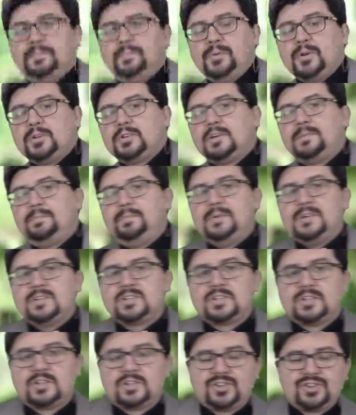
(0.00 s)
Петр
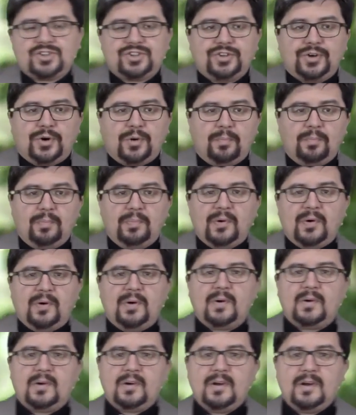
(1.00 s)
пишет, что
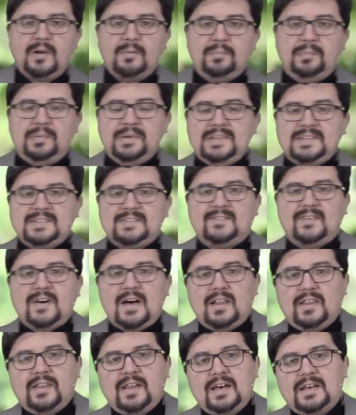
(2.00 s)
Бог
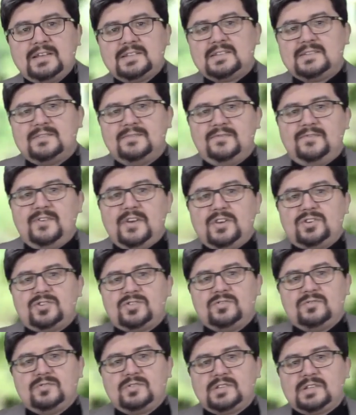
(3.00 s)
призвал нас в
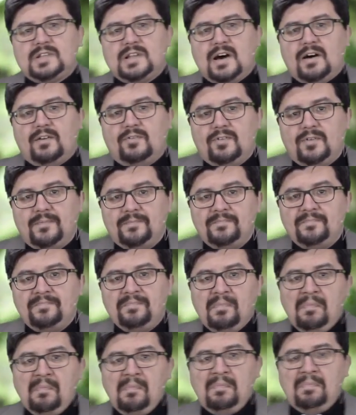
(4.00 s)
вечную славу
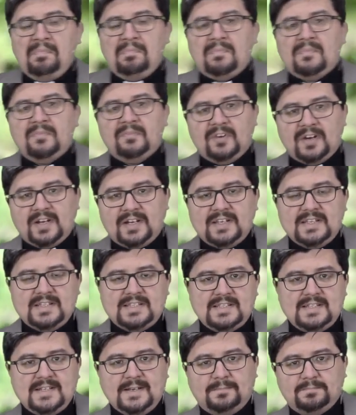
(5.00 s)
во
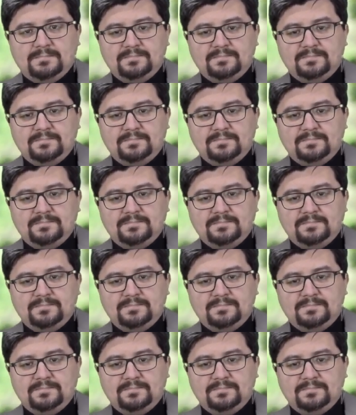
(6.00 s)
Христе.